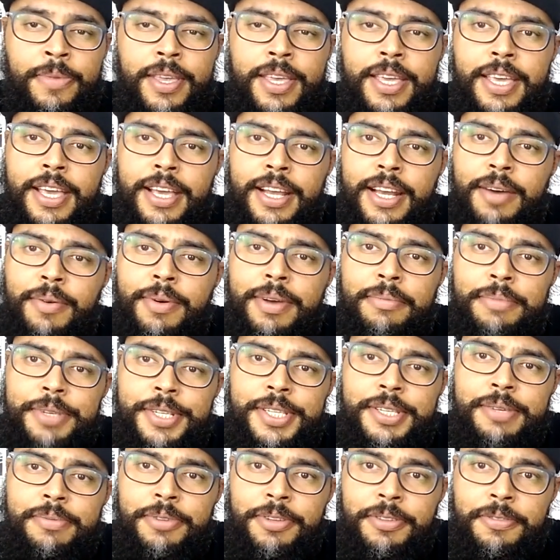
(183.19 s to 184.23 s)
E ele é um
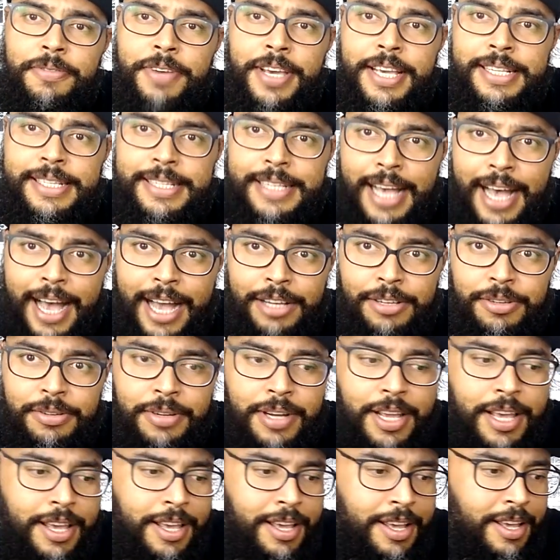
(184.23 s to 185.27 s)
MC muito versátil,
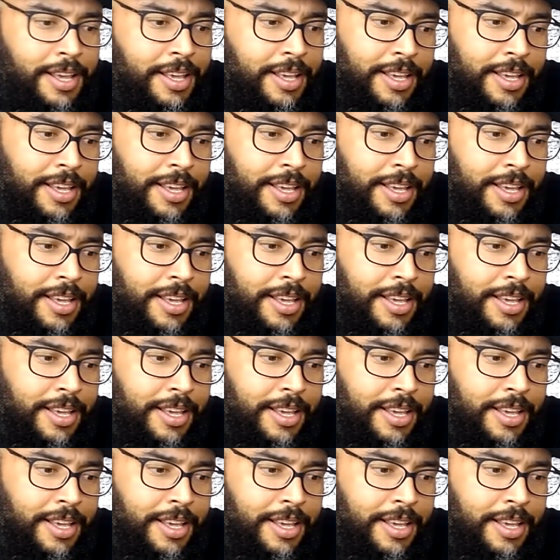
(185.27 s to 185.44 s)
né?